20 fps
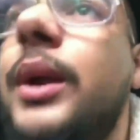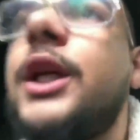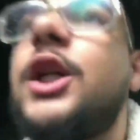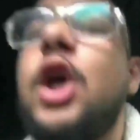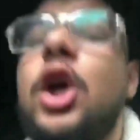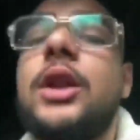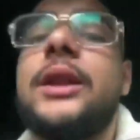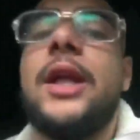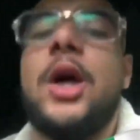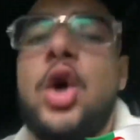
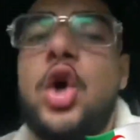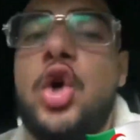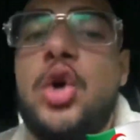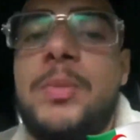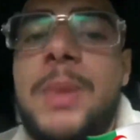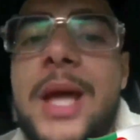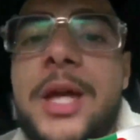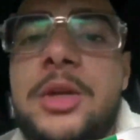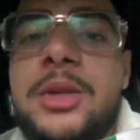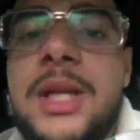quand t'es en
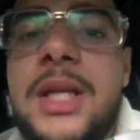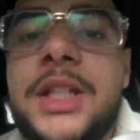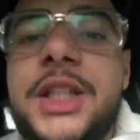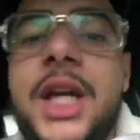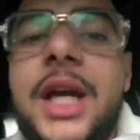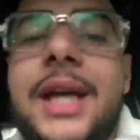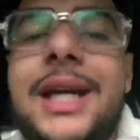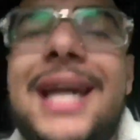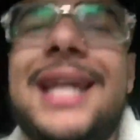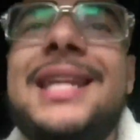couple avec une
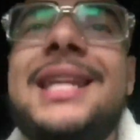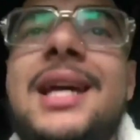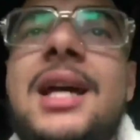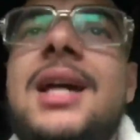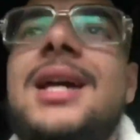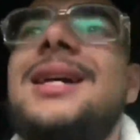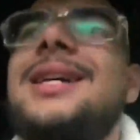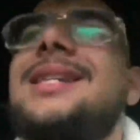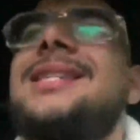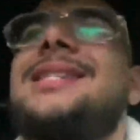Algérienne,
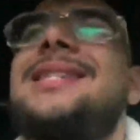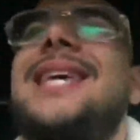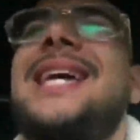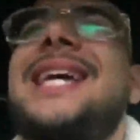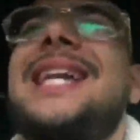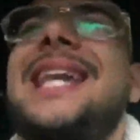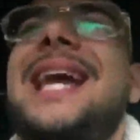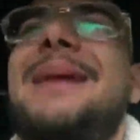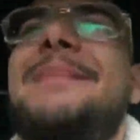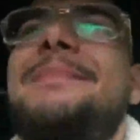
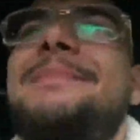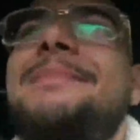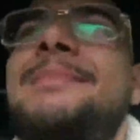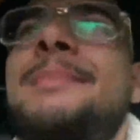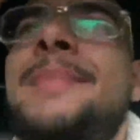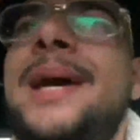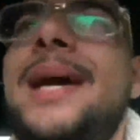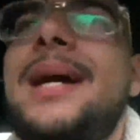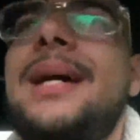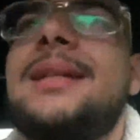c'est la
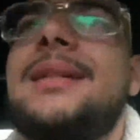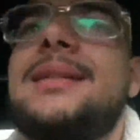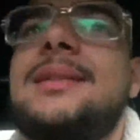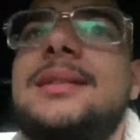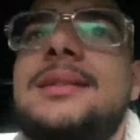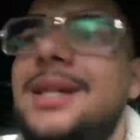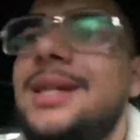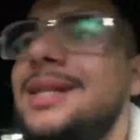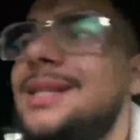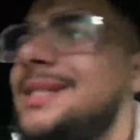merde.
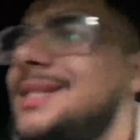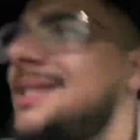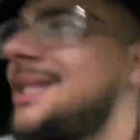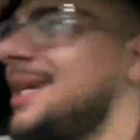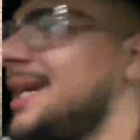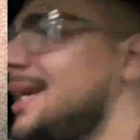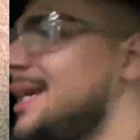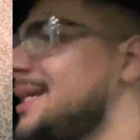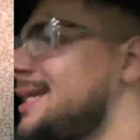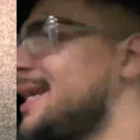
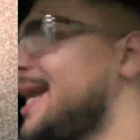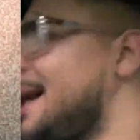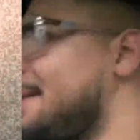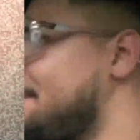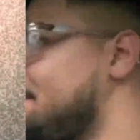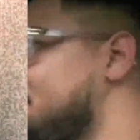C'est la